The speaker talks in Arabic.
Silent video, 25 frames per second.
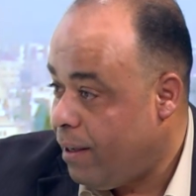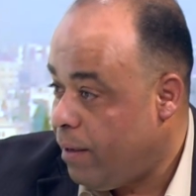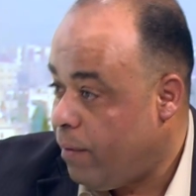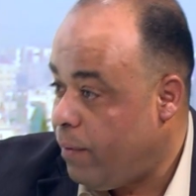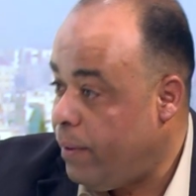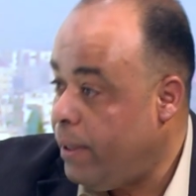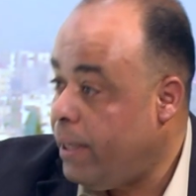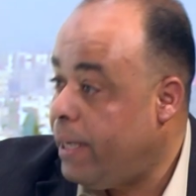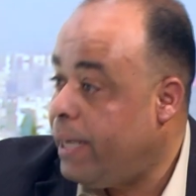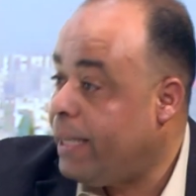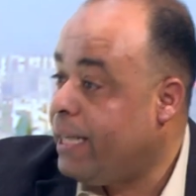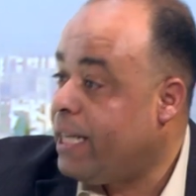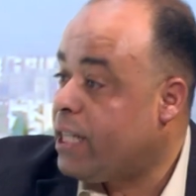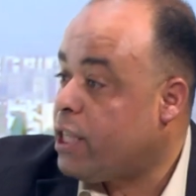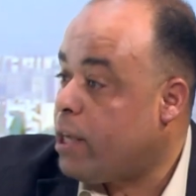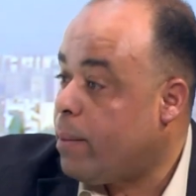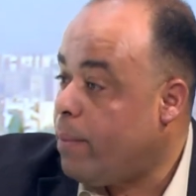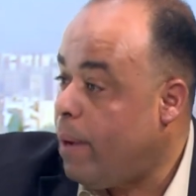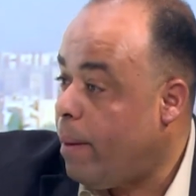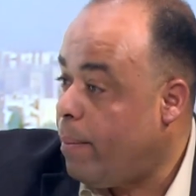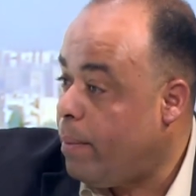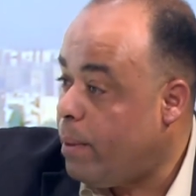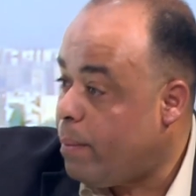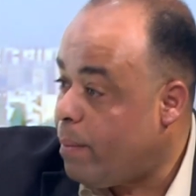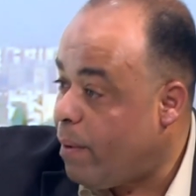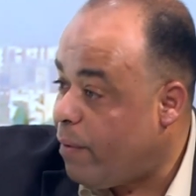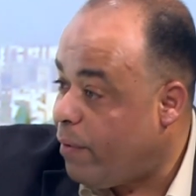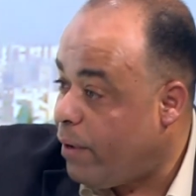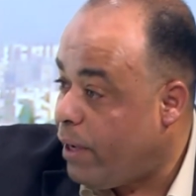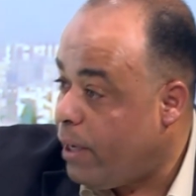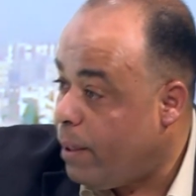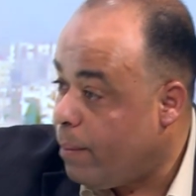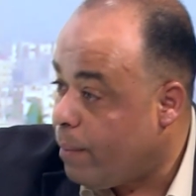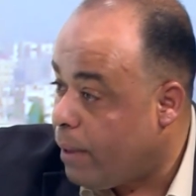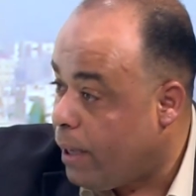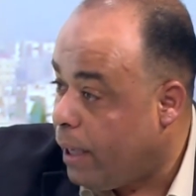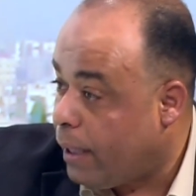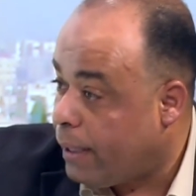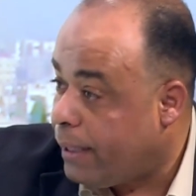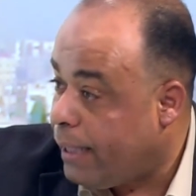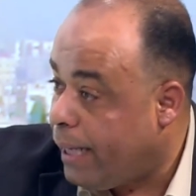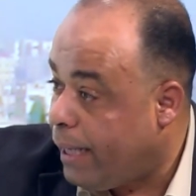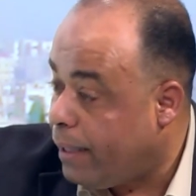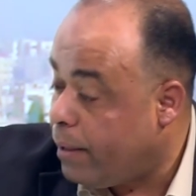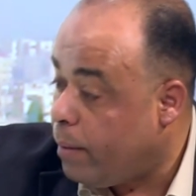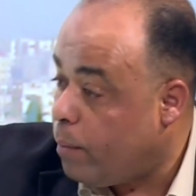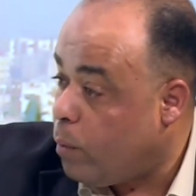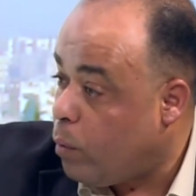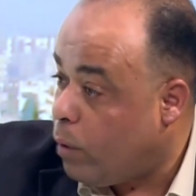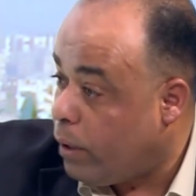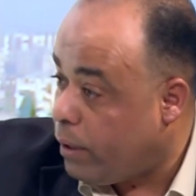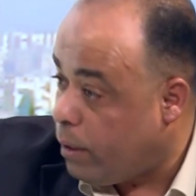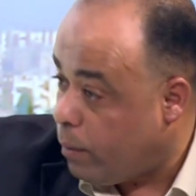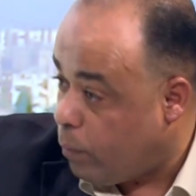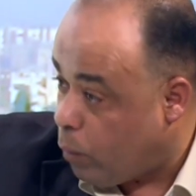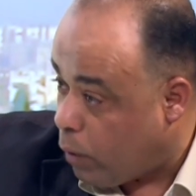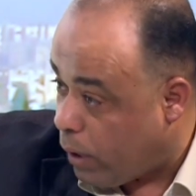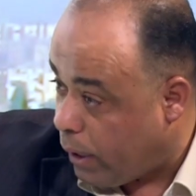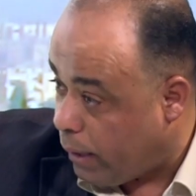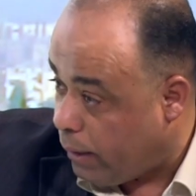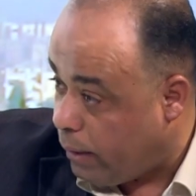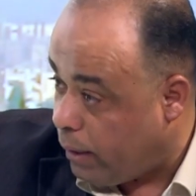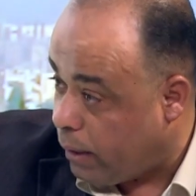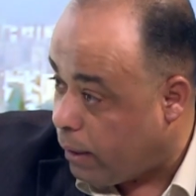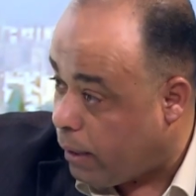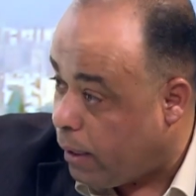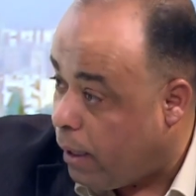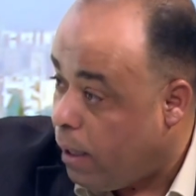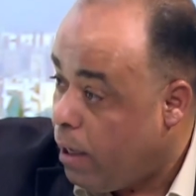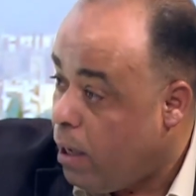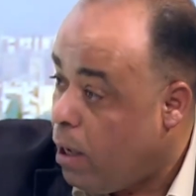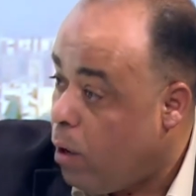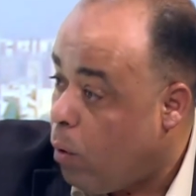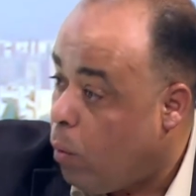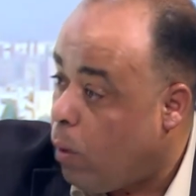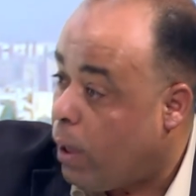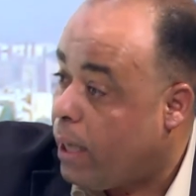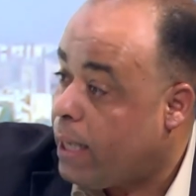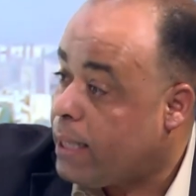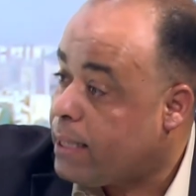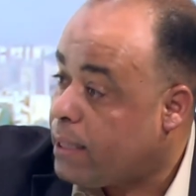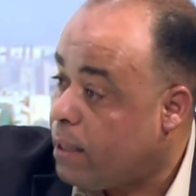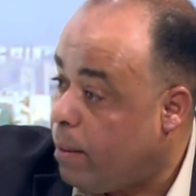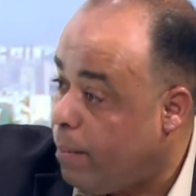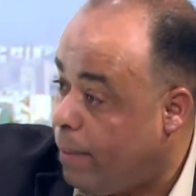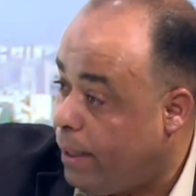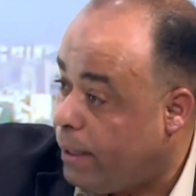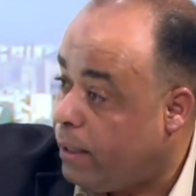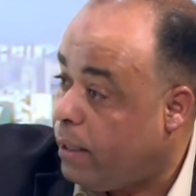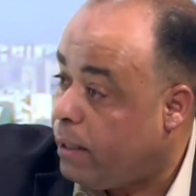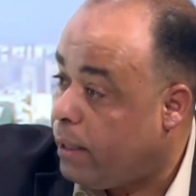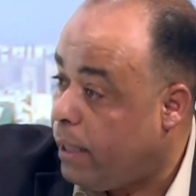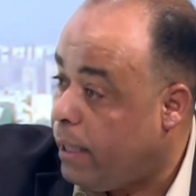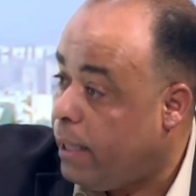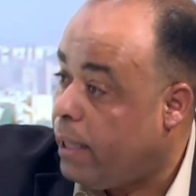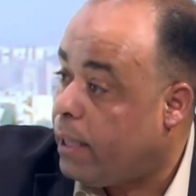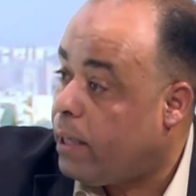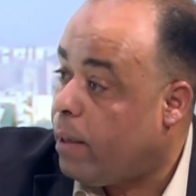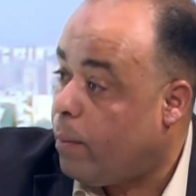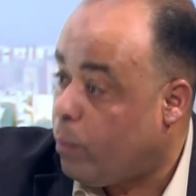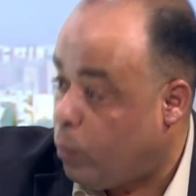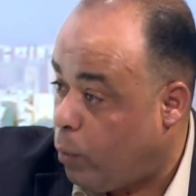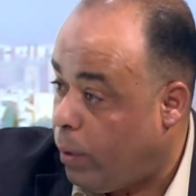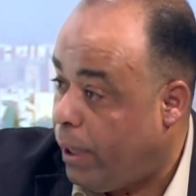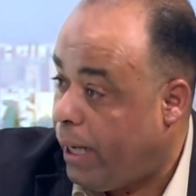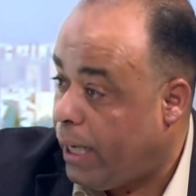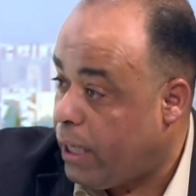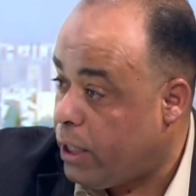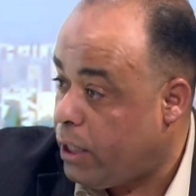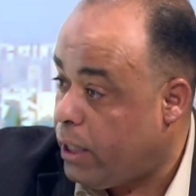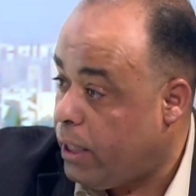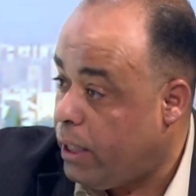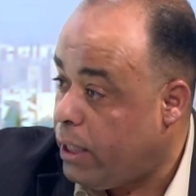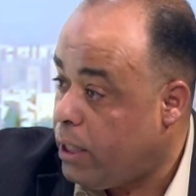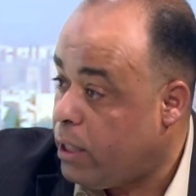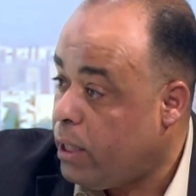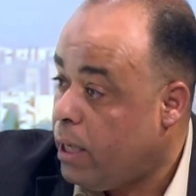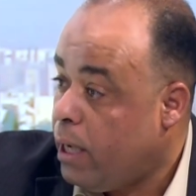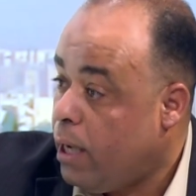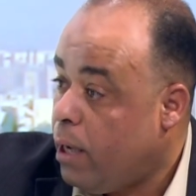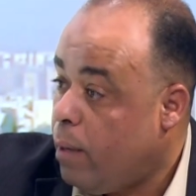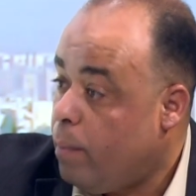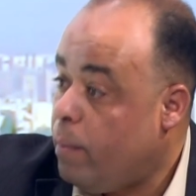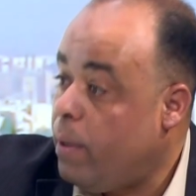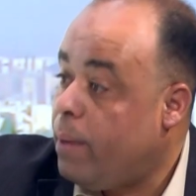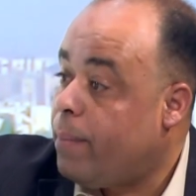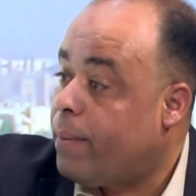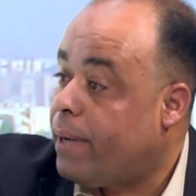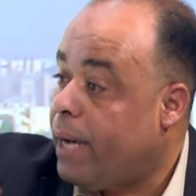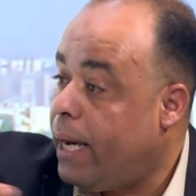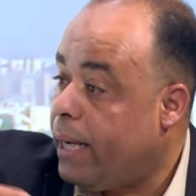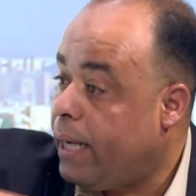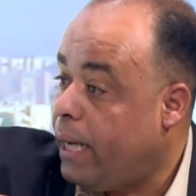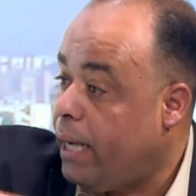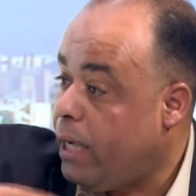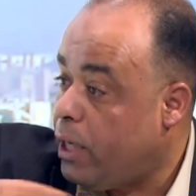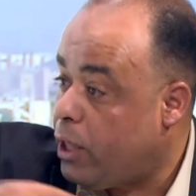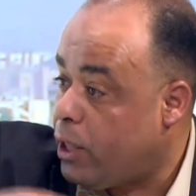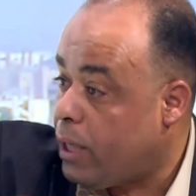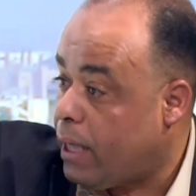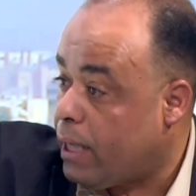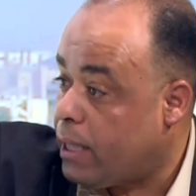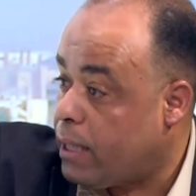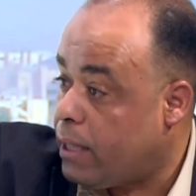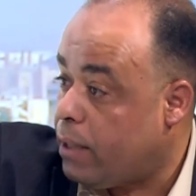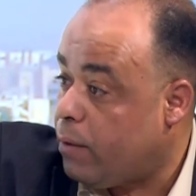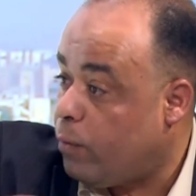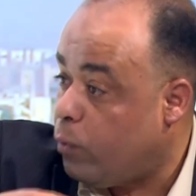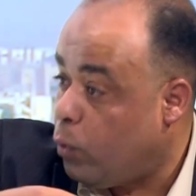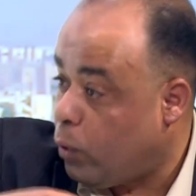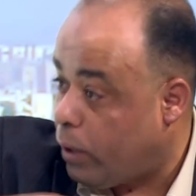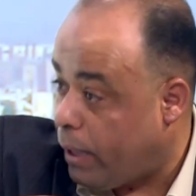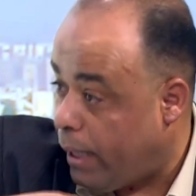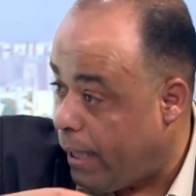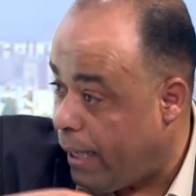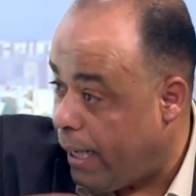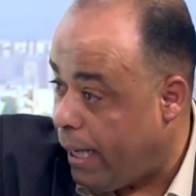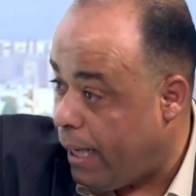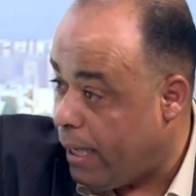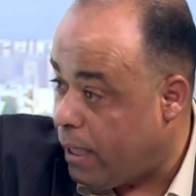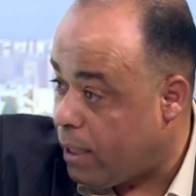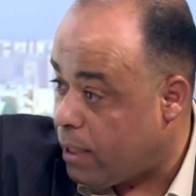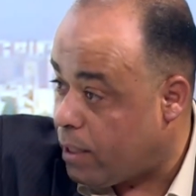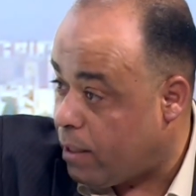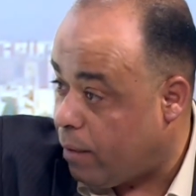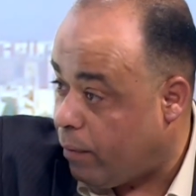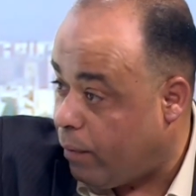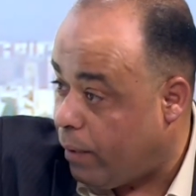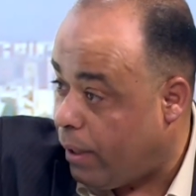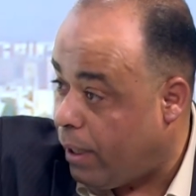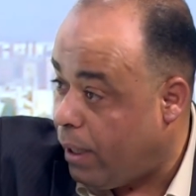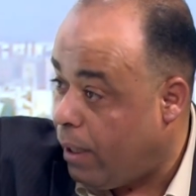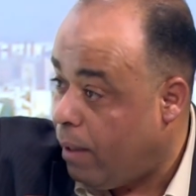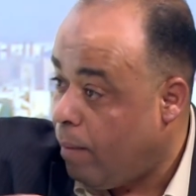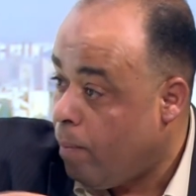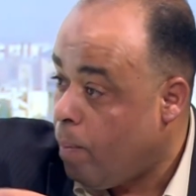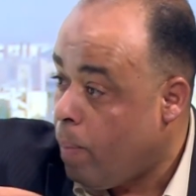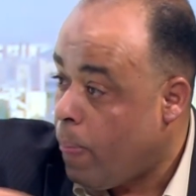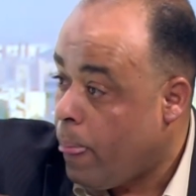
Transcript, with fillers: نعم. في لدى شبابنا مفاهيم خاطئة عن المواد المخدرة وخاصة مادتي الكبت والحشيش بإمكان أي شخص يفوت على هاي الصفحة